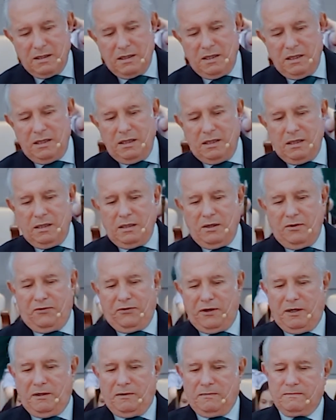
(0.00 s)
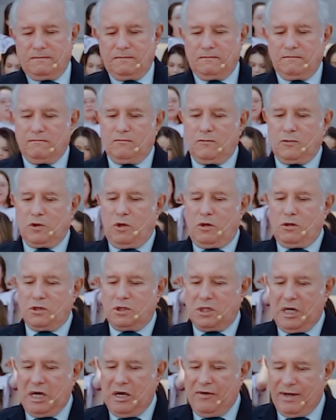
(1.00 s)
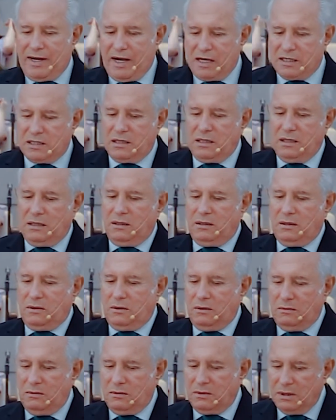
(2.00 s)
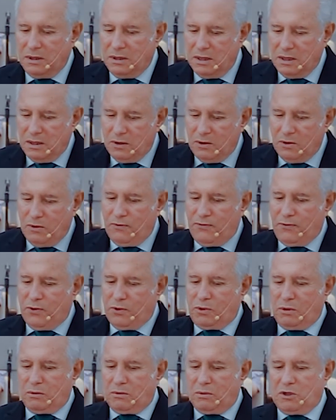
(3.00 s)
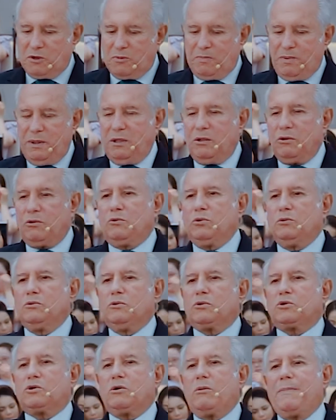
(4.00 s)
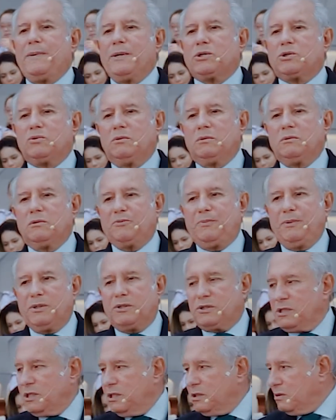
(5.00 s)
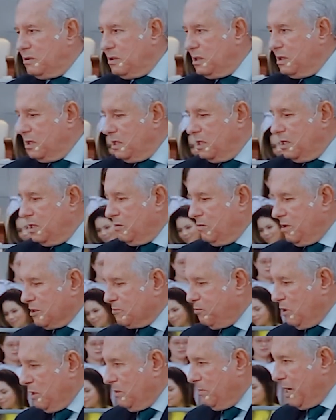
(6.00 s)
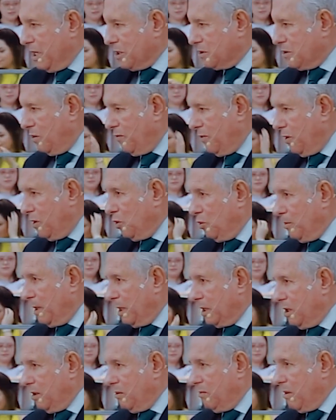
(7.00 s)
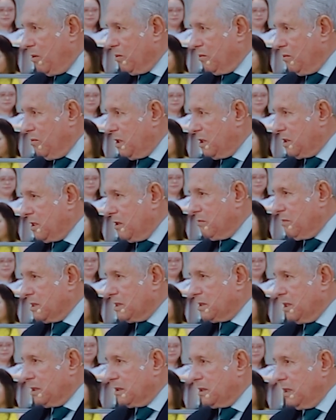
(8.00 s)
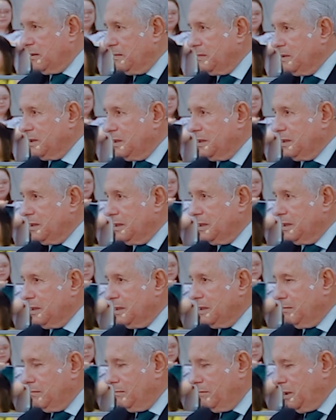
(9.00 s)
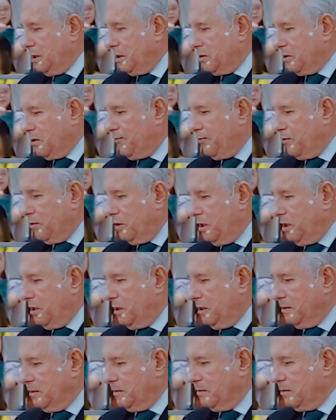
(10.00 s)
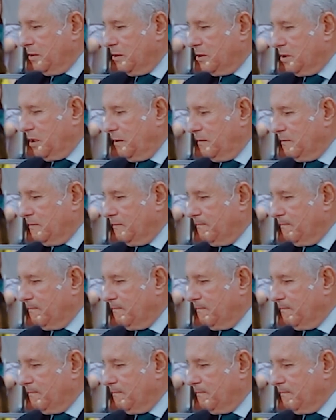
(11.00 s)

E, enfim, dons de revelação, o fruto do Espírito, tudo sobre a pessoa do Espírito Santo. Eu acho que pode baixar o volume aqui ou algum que está com uma certa microfonia, não sei.